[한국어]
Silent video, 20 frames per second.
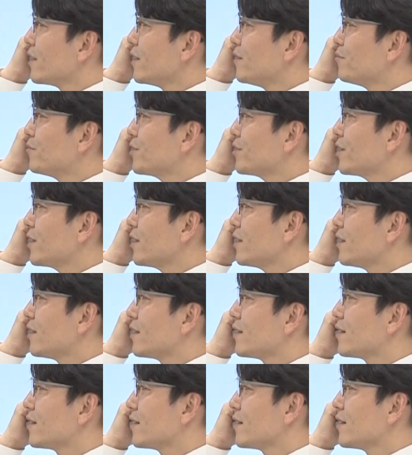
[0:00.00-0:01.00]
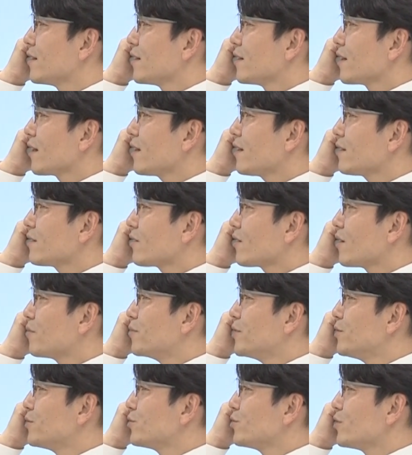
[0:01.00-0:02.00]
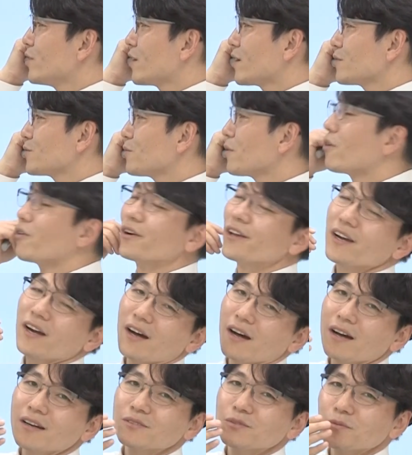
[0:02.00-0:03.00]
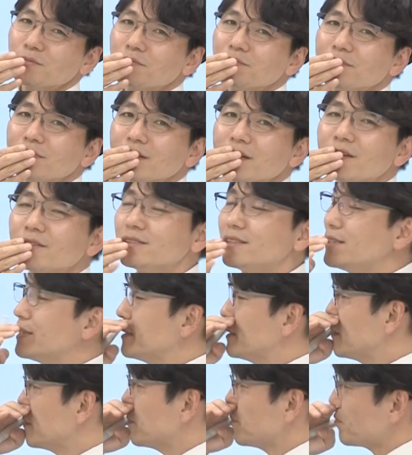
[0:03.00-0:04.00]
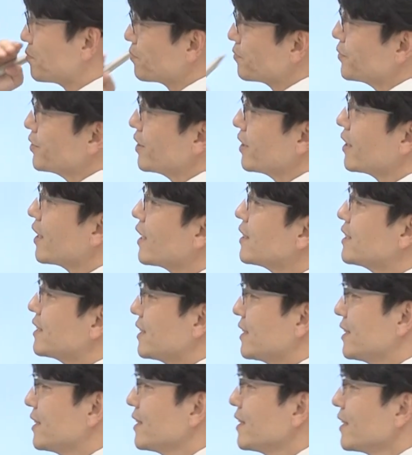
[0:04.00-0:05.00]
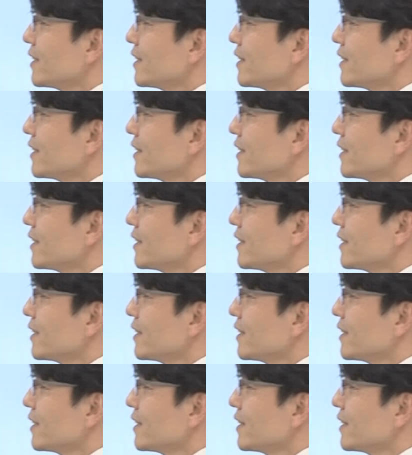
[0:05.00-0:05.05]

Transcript: 인물이 캐릭터가 민주주의랑은 좀 거리가 좀 느껴지는 분이긴 하지.